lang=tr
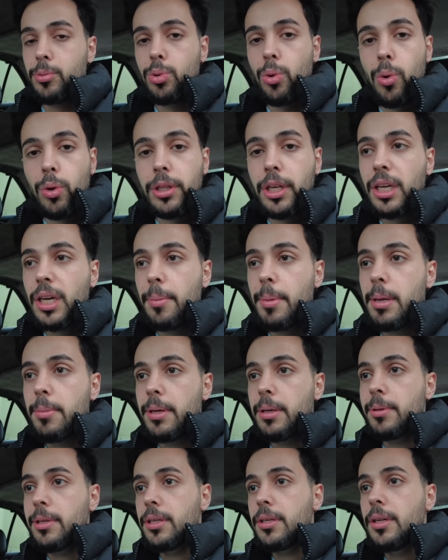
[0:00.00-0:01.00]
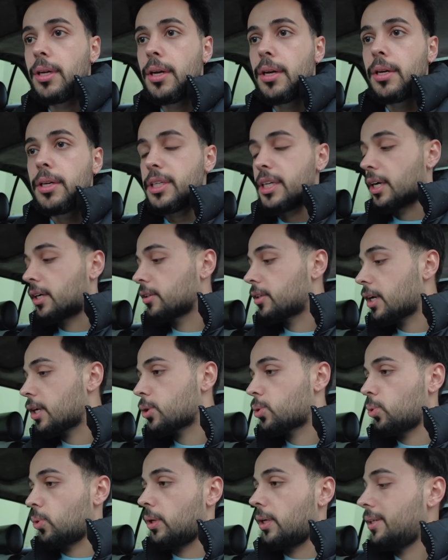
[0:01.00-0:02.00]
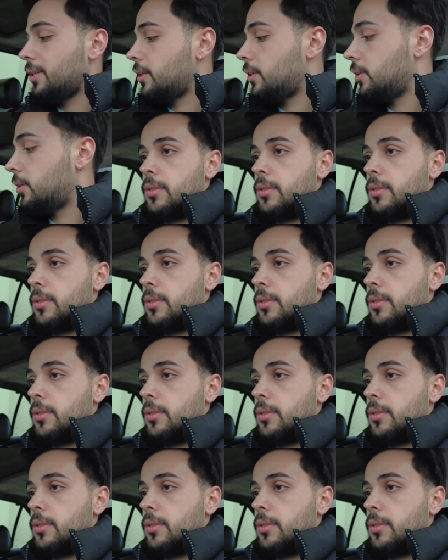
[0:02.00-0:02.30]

Soğuktayken benim arabanın yakıtı artıyor lan.